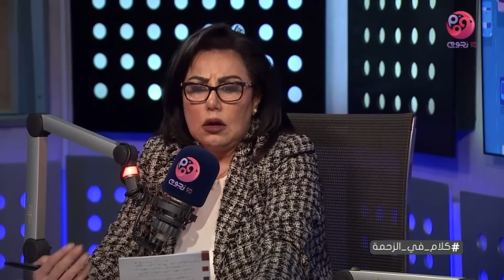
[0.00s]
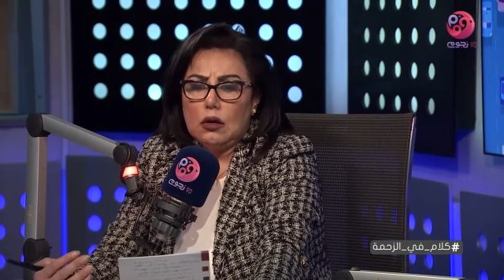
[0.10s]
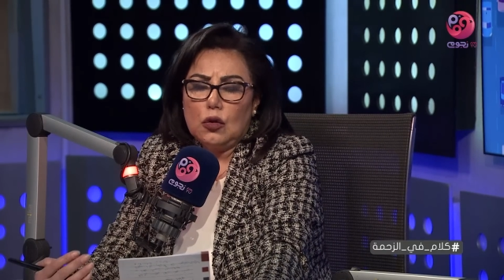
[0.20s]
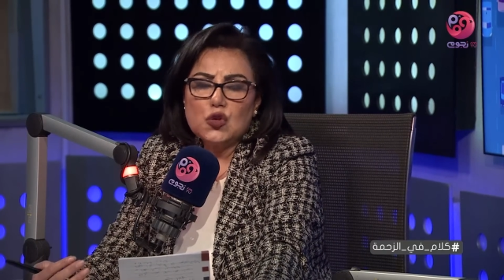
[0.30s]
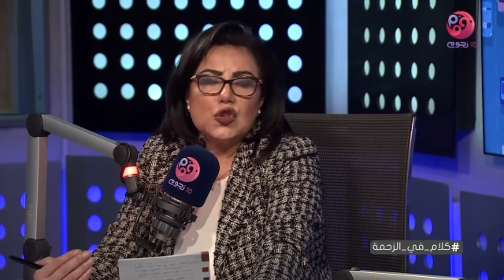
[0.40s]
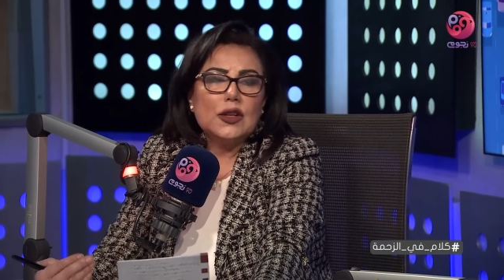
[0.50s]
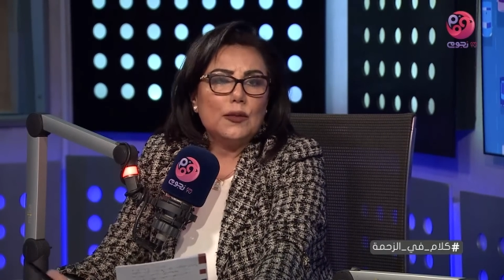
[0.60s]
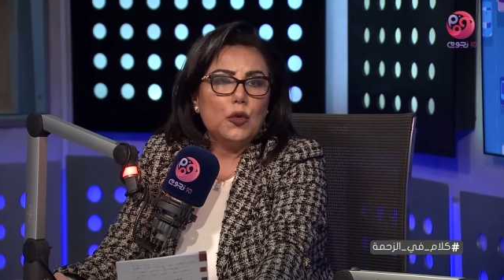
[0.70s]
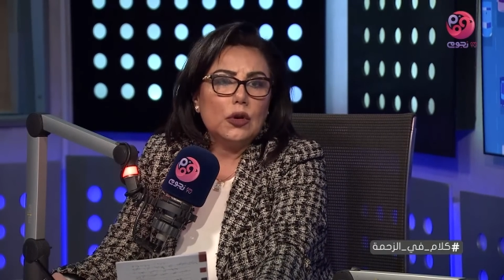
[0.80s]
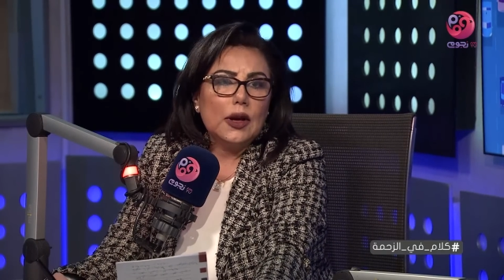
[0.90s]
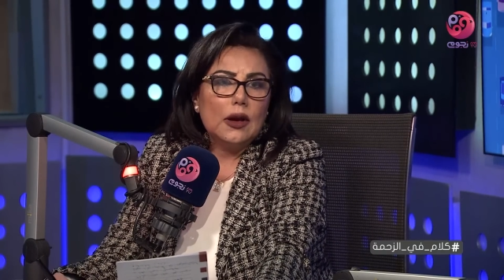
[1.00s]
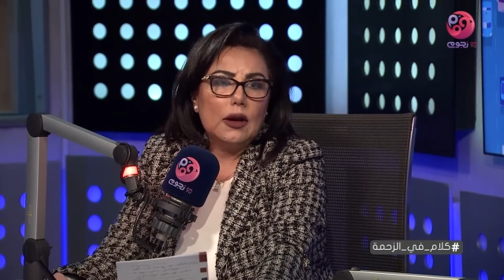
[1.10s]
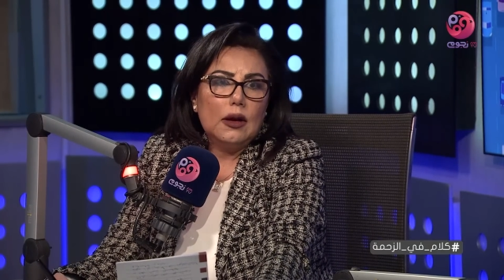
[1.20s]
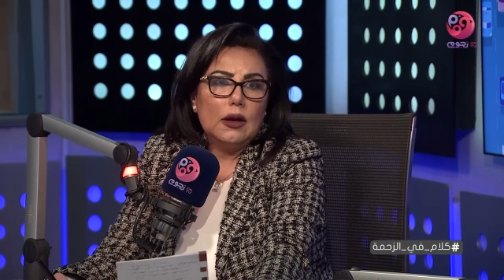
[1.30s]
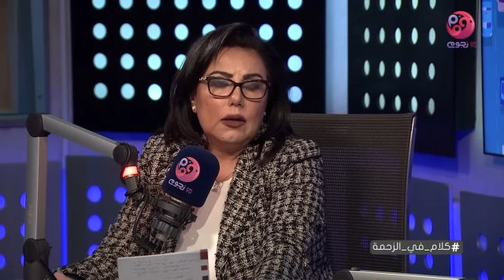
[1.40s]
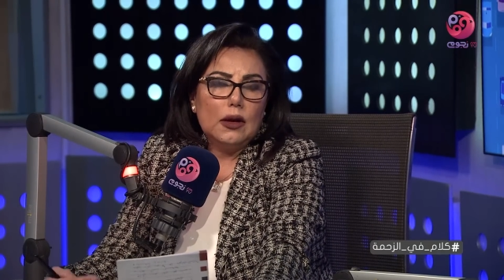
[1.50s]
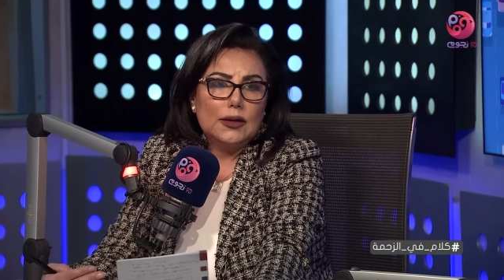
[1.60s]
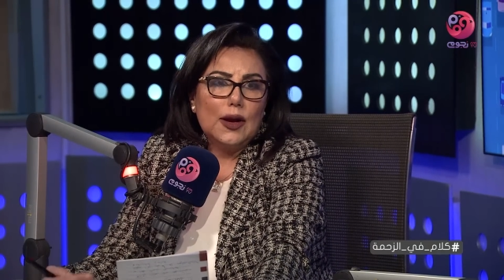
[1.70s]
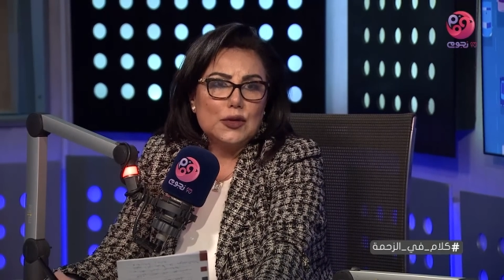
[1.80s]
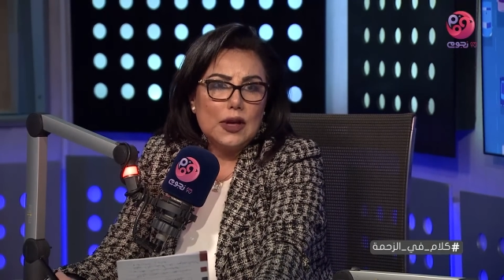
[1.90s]
وخصوصا ان برج
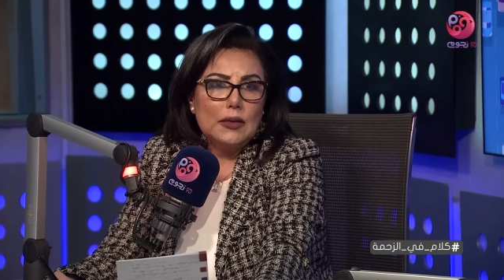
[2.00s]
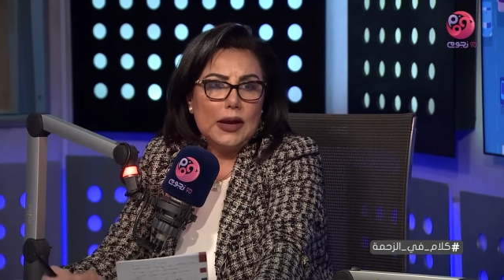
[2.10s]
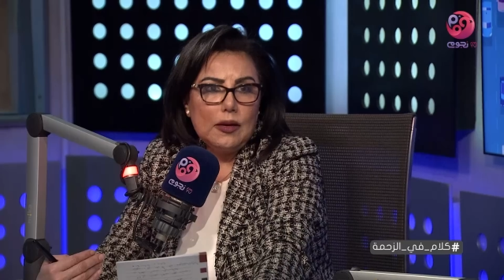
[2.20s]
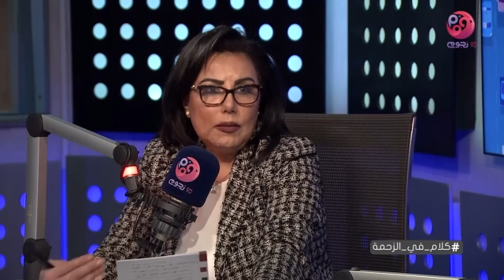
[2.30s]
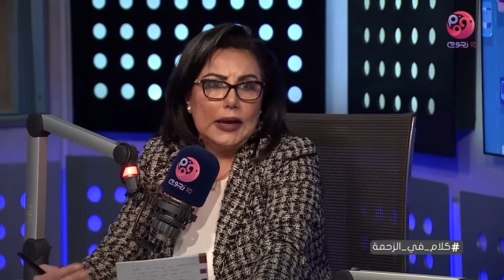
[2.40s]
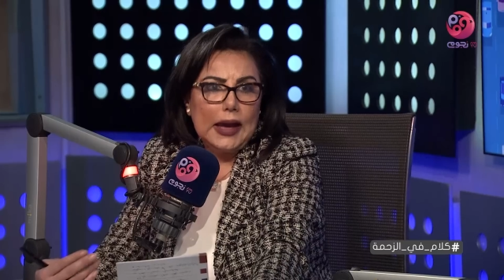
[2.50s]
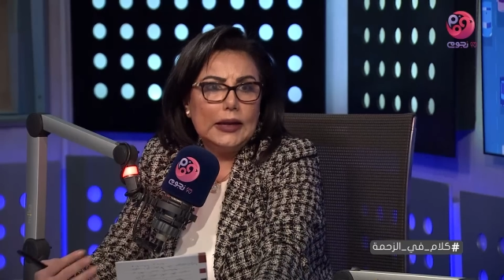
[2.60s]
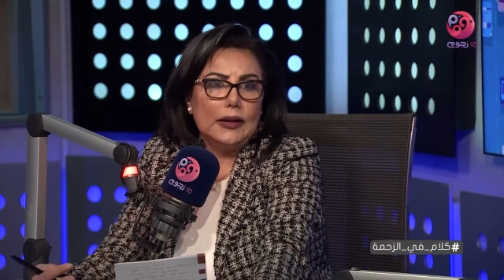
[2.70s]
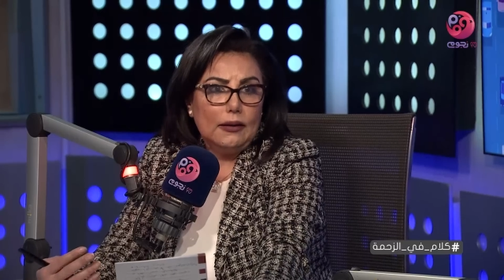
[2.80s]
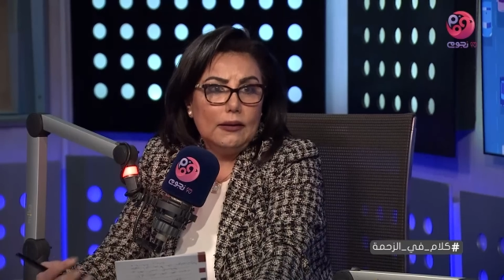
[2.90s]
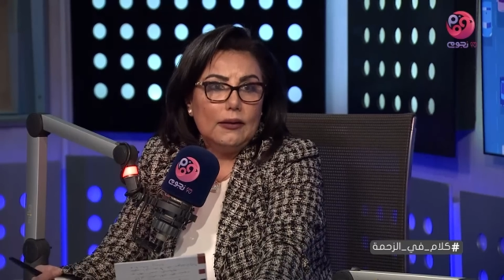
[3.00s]
الجوزاء بيحب جادل